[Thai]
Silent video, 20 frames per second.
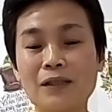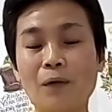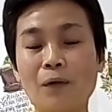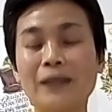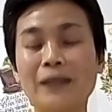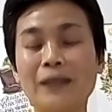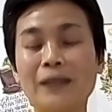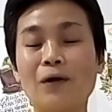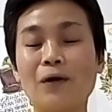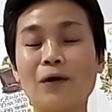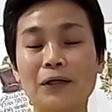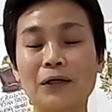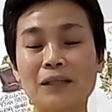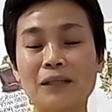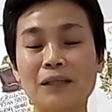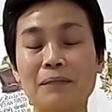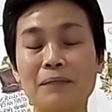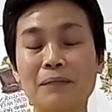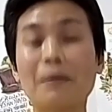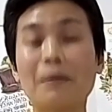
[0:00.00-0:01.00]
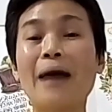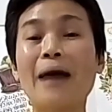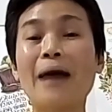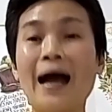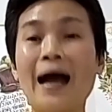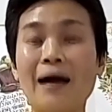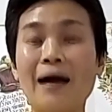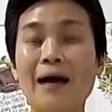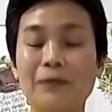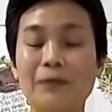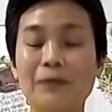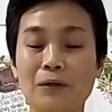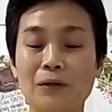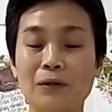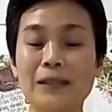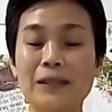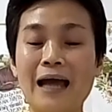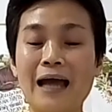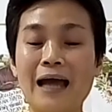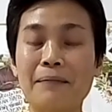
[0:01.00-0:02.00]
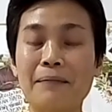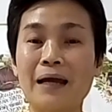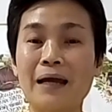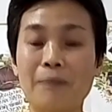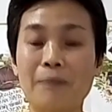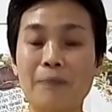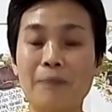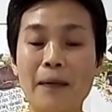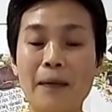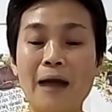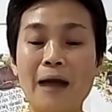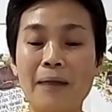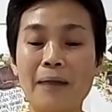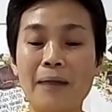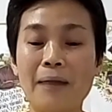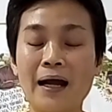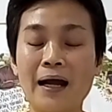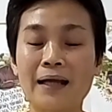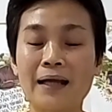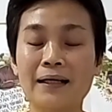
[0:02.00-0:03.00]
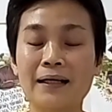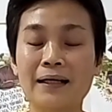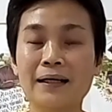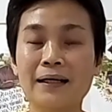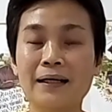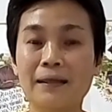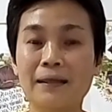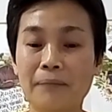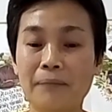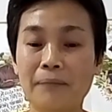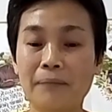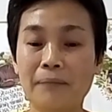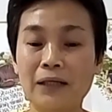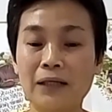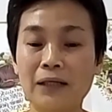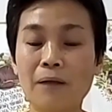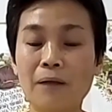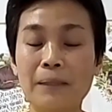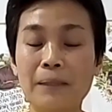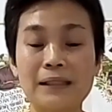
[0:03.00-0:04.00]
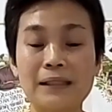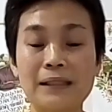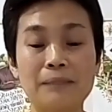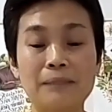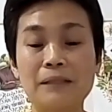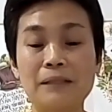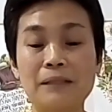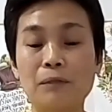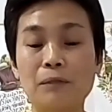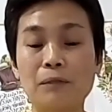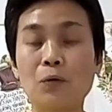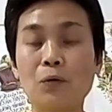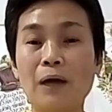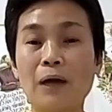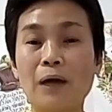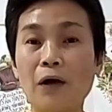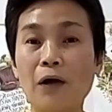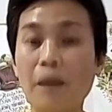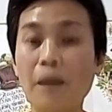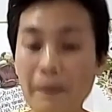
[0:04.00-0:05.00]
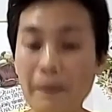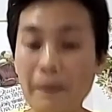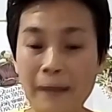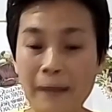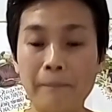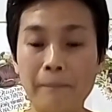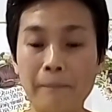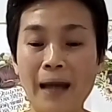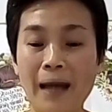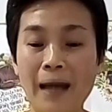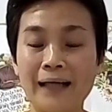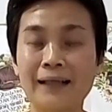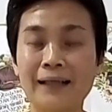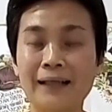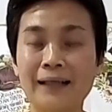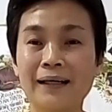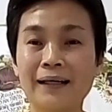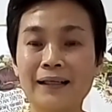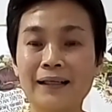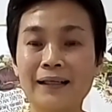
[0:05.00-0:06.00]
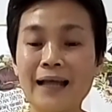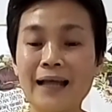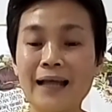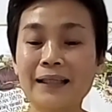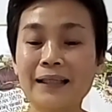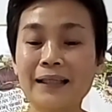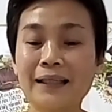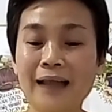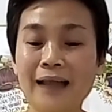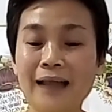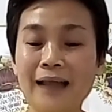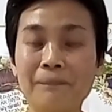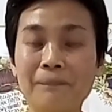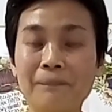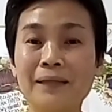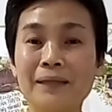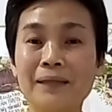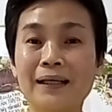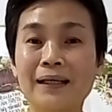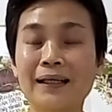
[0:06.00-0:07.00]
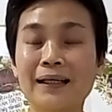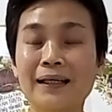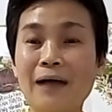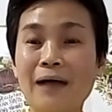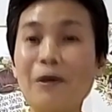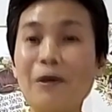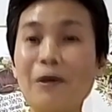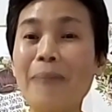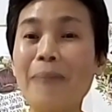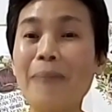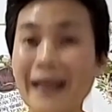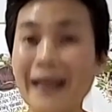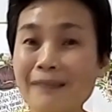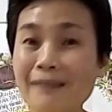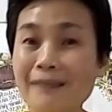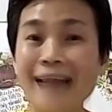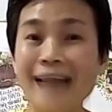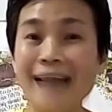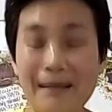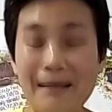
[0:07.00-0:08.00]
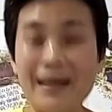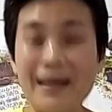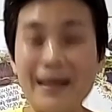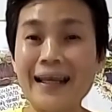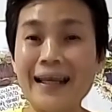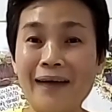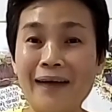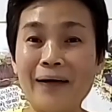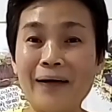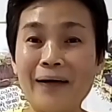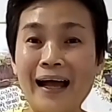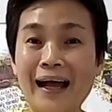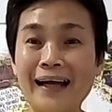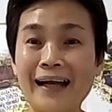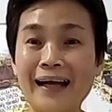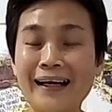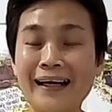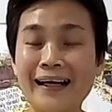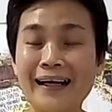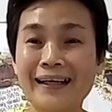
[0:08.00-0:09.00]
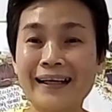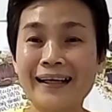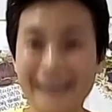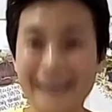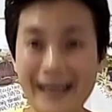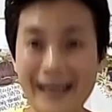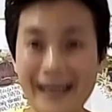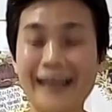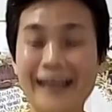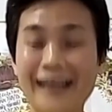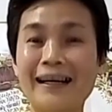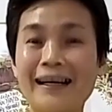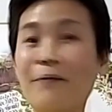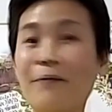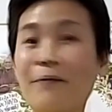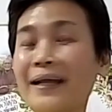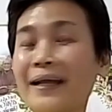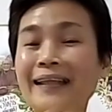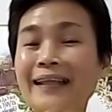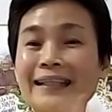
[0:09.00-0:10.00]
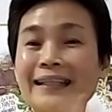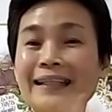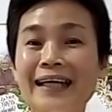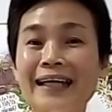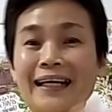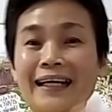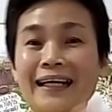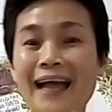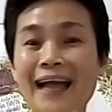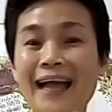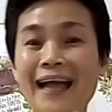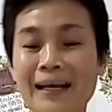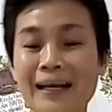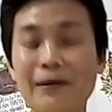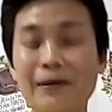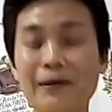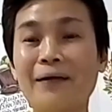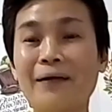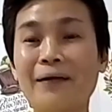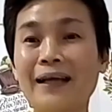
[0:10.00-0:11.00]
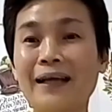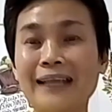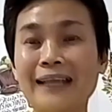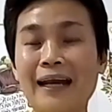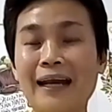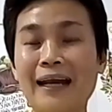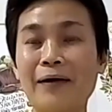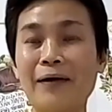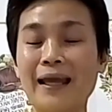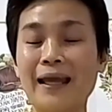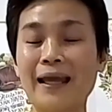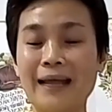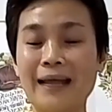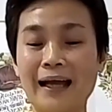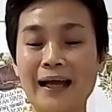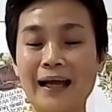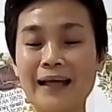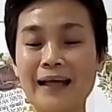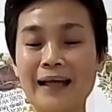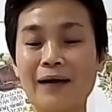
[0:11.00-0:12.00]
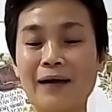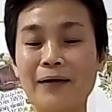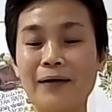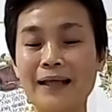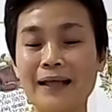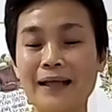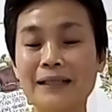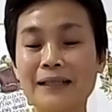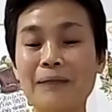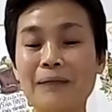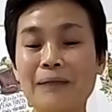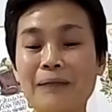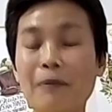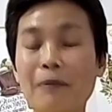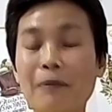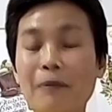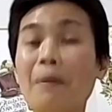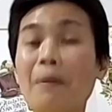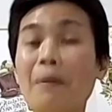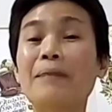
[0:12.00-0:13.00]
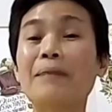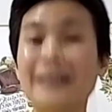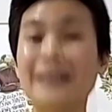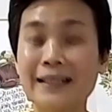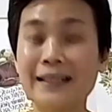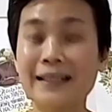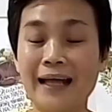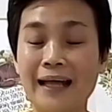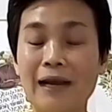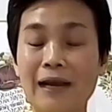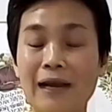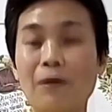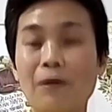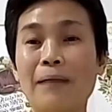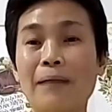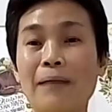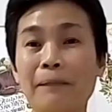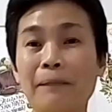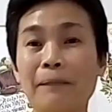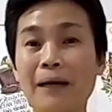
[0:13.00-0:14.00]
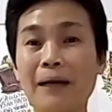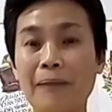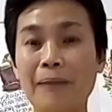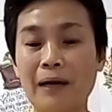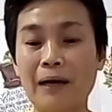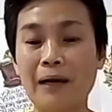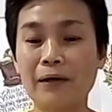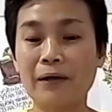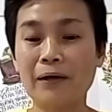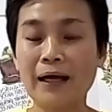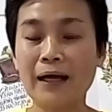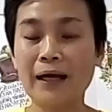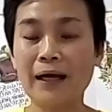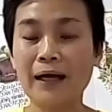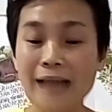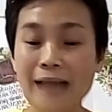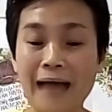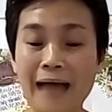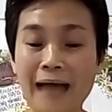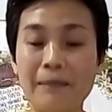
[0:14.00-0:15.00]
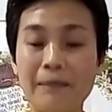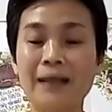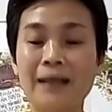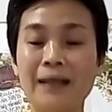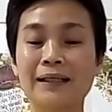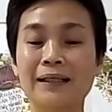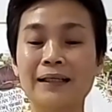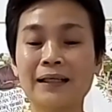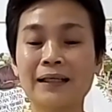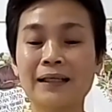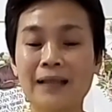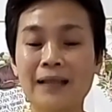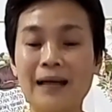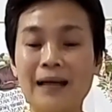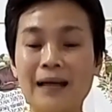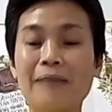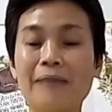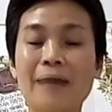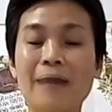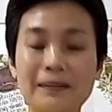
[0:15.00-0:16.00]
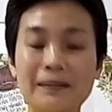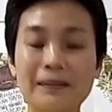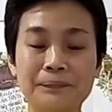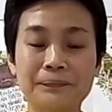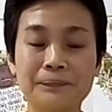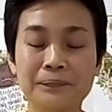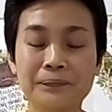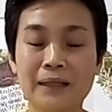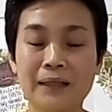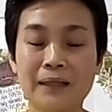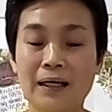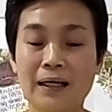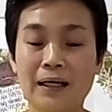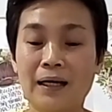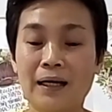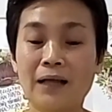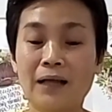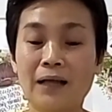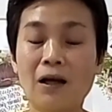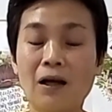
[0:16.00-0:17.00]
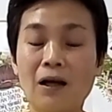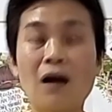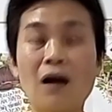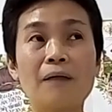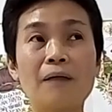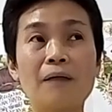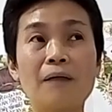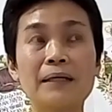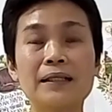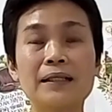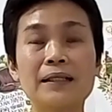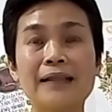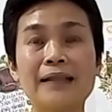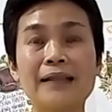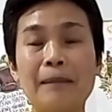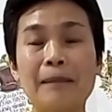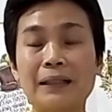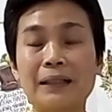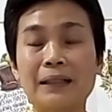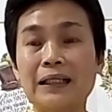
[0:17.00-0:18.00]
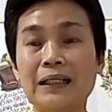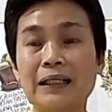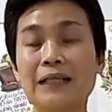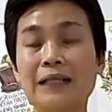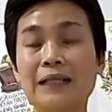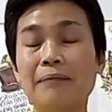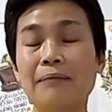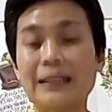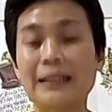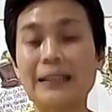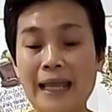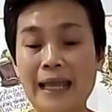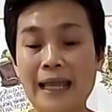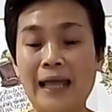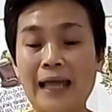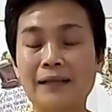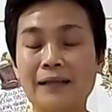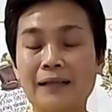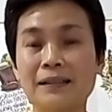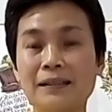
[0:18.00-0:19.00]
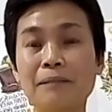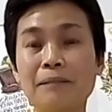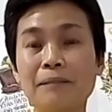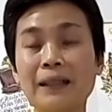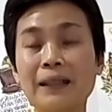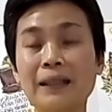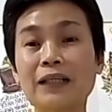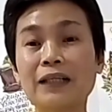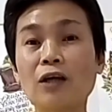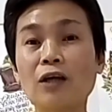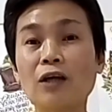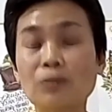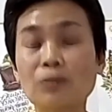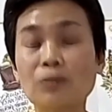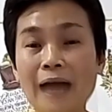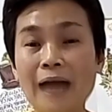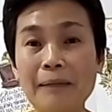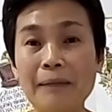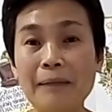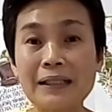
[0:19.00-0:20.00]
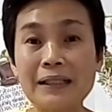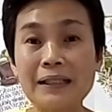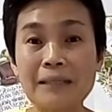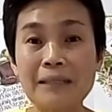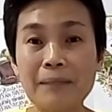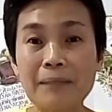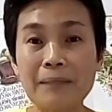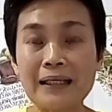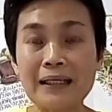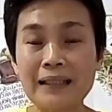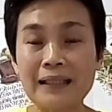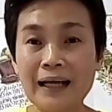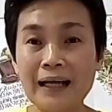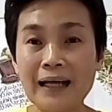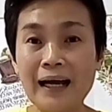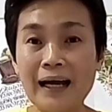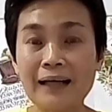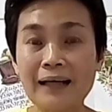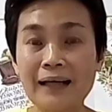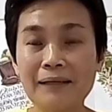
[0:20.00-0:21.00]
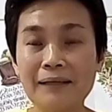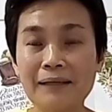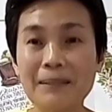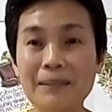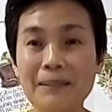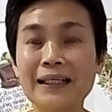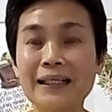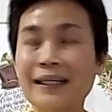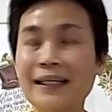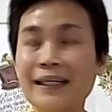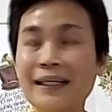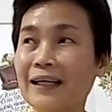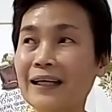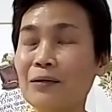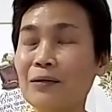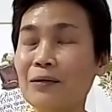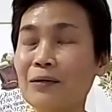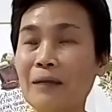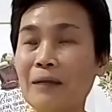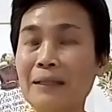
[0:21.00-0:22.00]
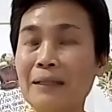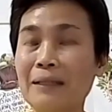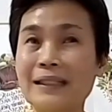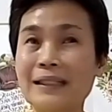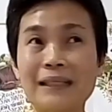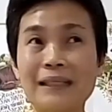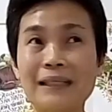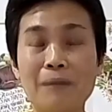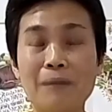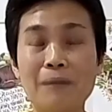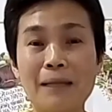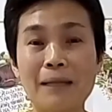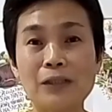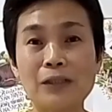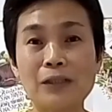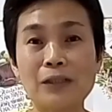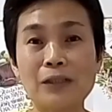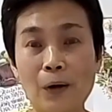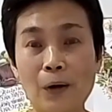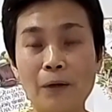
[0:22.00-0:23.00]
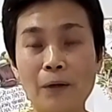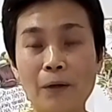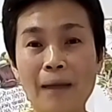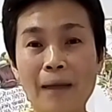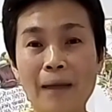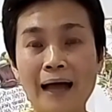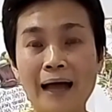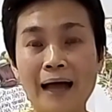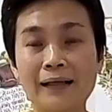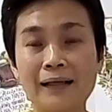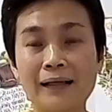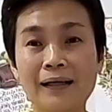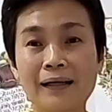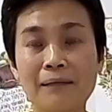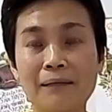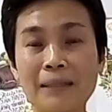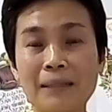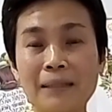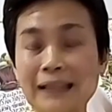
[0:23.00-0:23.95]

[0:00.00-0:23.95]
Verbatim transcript: เมื่อสองวันก่อนก็จะมีมะพร้าว น้องชายแม่เอามะพร้าวมาให้ มันก็เป็นสิบสิบลูก เราก็ไปแบ่งปันญาติธรรมเขาก็แบ่งข้าวสารมาให้เราค่ะนะคะเราไม่ได้ตั้งใจอยากได้อะไรของเขานะคะ แต่เราแค่อยากให้เขาได้ดื่มนะเพราะมันมีเยอะนะคะเราก็แบ่งปันไปเราก็ได้ข้าวสารมั่งอะไรมั่งแล้วก็มีสั่งปฏิทินมาแจกซึ่งเป็นเงินก้อนสุดท้ายเมื่อสิ้นปีนี้นะคะ มีเงินเหลืออยู่ในบัญชีประมาณ 200 กว่าบาท